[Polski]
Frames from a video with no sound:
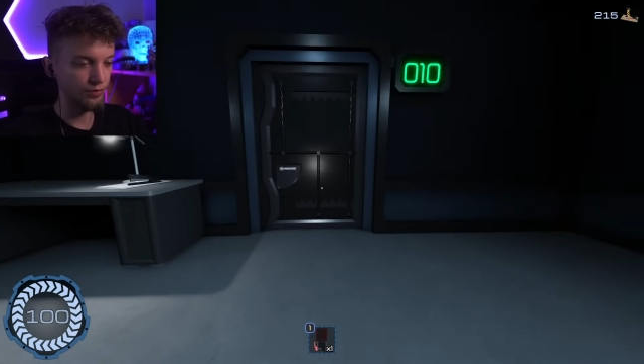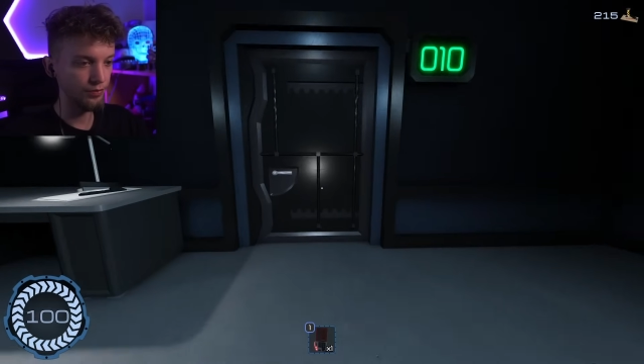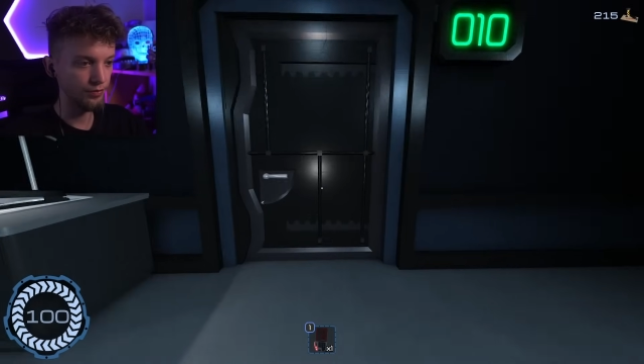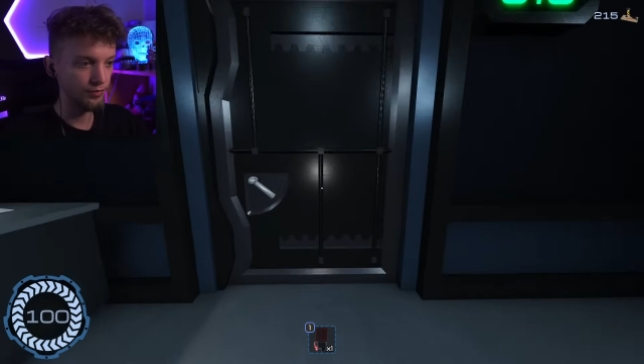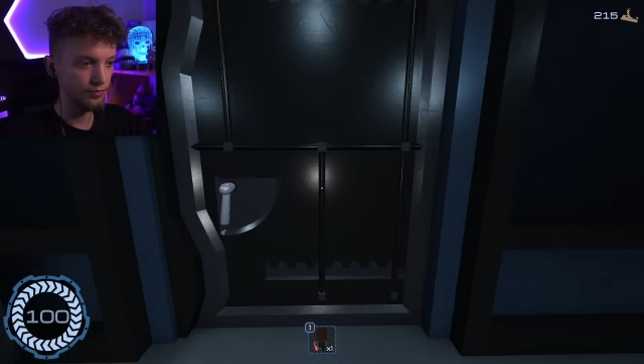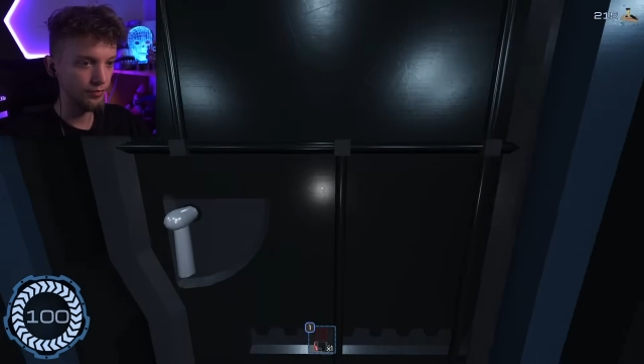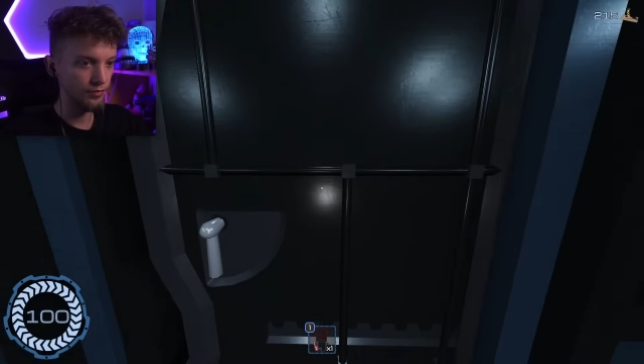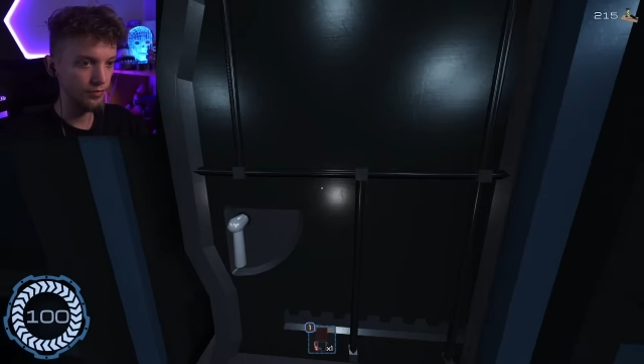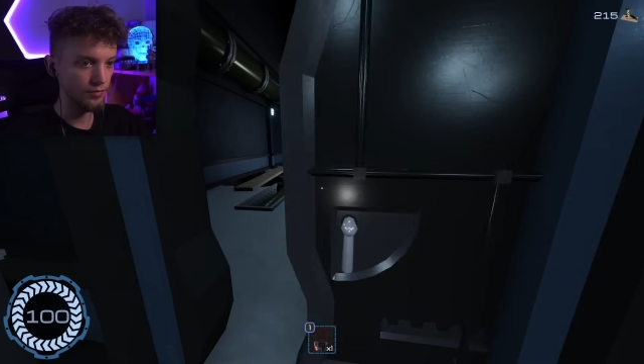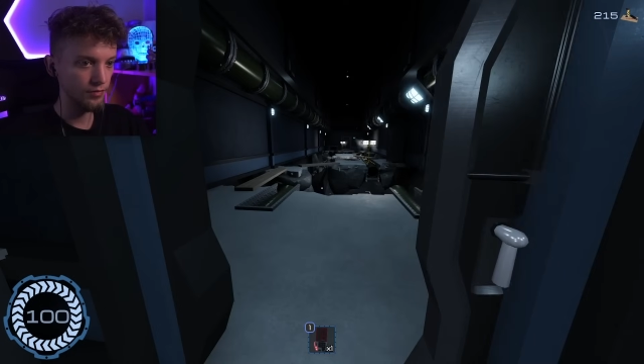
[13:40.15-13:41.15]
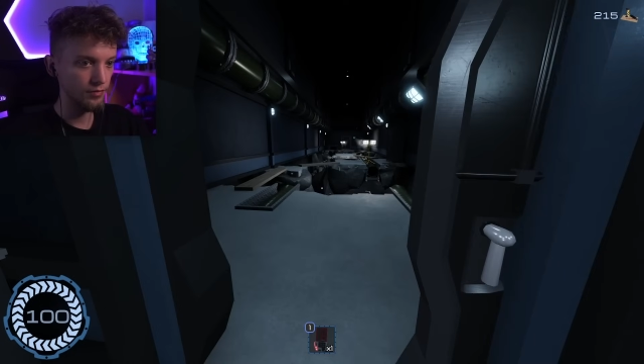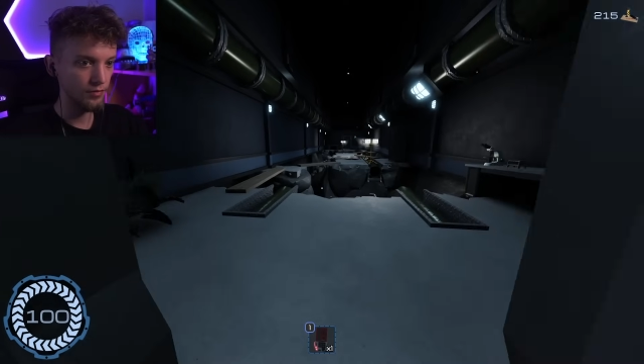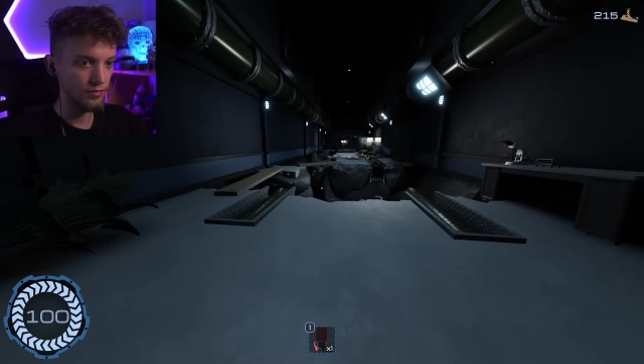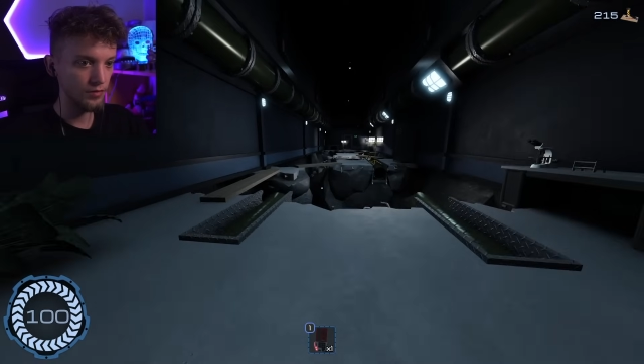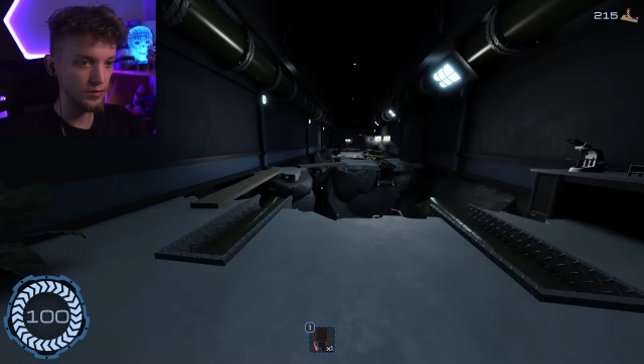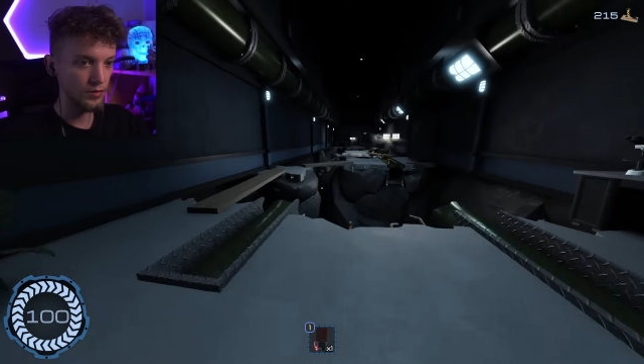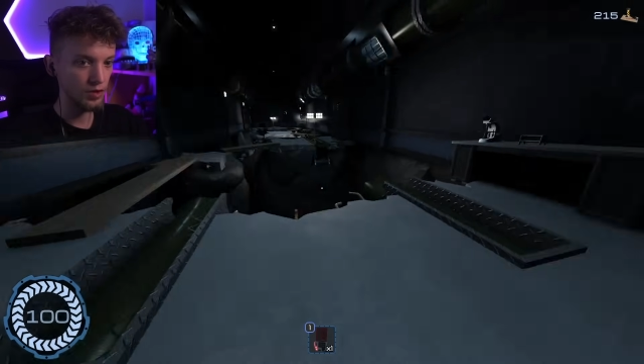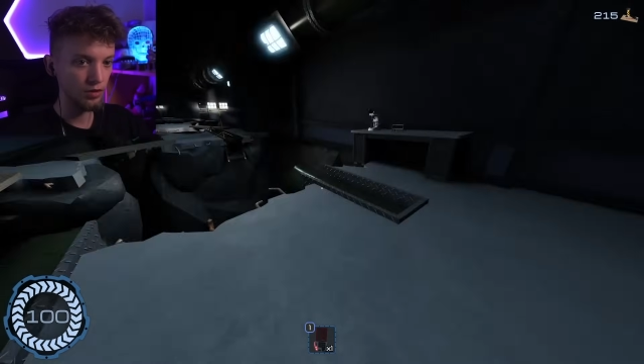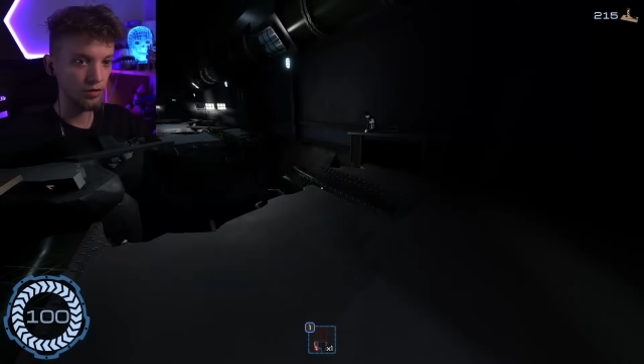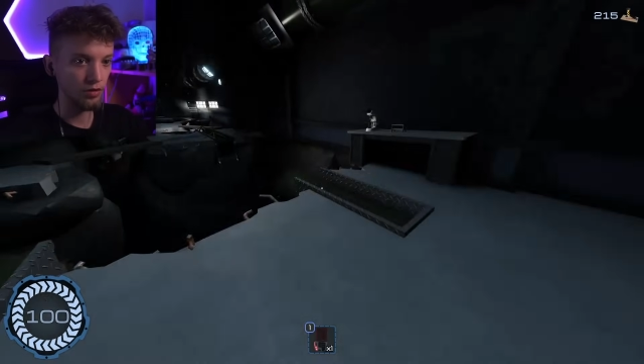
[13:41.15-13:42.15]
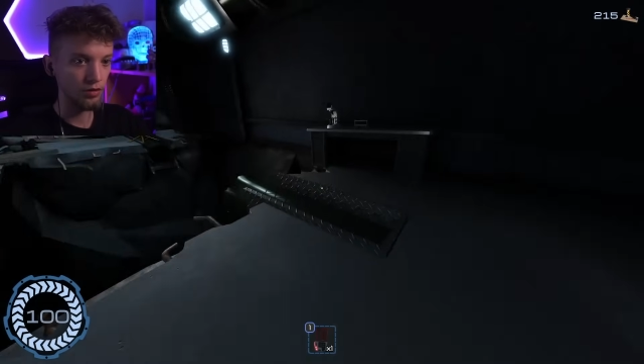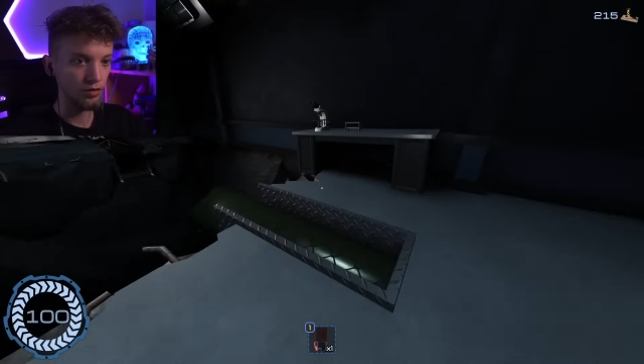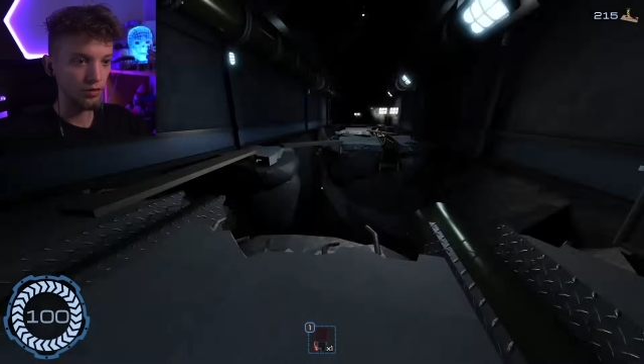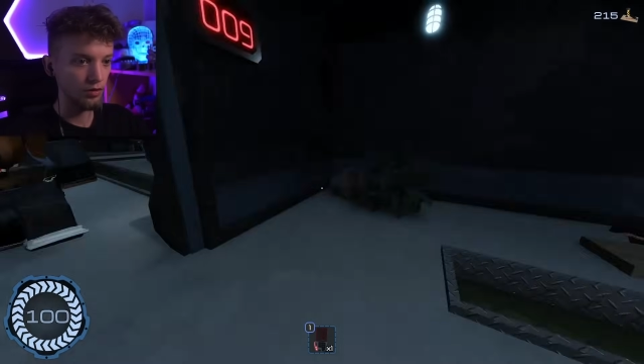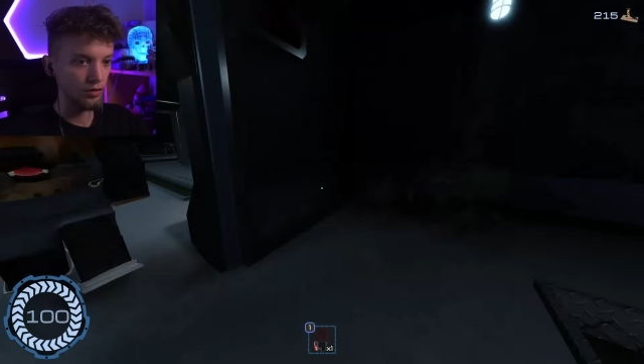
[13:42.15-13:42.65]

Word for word: Okej, okay, jak nie ma tu fejkowych, to git.